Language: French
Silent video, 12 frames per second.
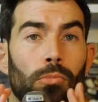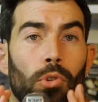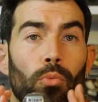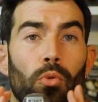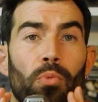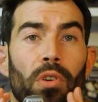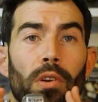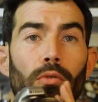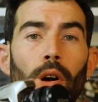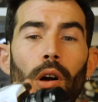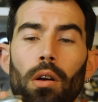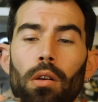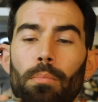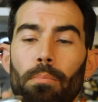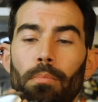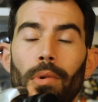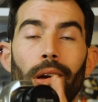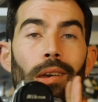Comme vous pouvez le voir,
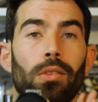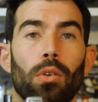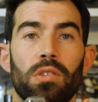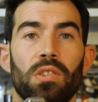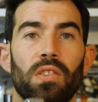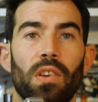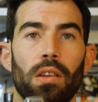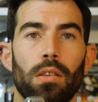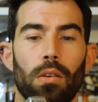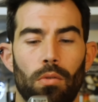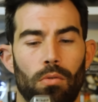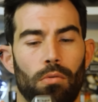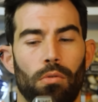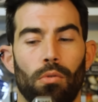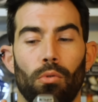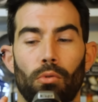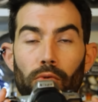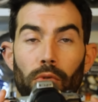rien que dans le design,
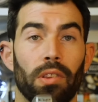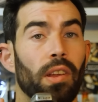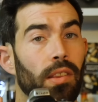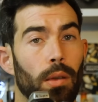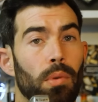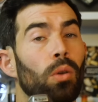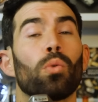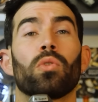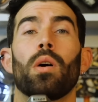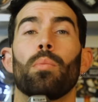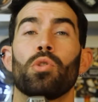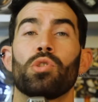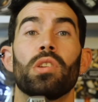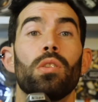on voit très très bien qu'on se rapproche des